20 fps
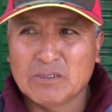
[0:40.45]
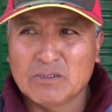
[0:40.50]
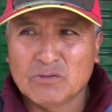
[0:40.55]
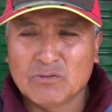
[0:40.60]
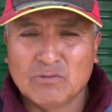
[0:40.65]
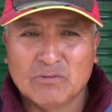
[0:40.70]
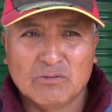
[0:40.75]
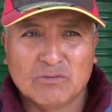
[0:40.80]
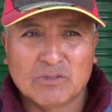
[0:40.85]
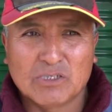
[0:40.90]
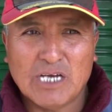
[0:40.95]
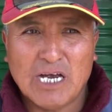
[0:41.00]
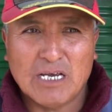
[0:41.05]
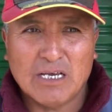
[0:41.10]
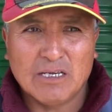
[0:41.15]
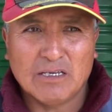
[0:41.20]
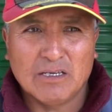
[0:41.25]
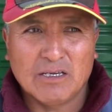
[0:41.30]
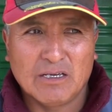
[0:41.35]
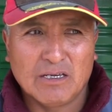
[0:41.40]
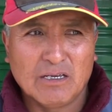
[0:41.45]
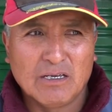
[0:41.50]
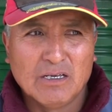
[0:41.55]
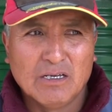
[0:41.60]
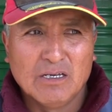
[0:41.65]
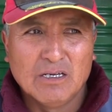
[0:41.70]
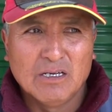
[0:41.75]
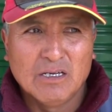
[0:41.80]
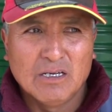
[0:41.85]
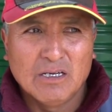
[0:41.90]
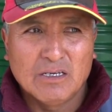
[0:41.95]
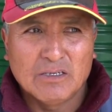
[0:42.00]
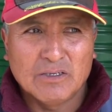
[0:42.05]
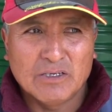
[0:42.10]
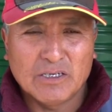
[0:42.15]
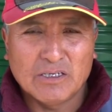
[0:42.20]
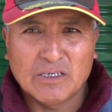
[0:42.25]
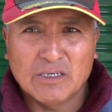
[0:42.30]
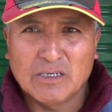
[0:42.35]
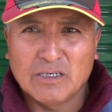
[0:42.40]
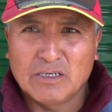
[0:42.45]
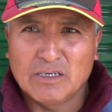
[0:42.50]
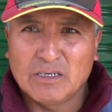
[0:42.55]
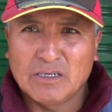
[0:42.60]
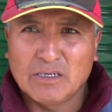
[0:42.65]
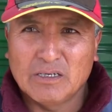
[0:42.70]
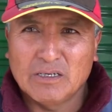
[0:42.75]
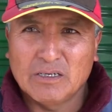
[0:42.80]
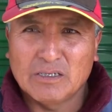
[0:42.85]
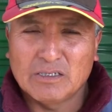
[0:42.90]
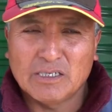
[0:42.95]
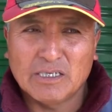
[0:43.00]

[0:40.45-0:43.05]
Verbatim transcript: es un rally de,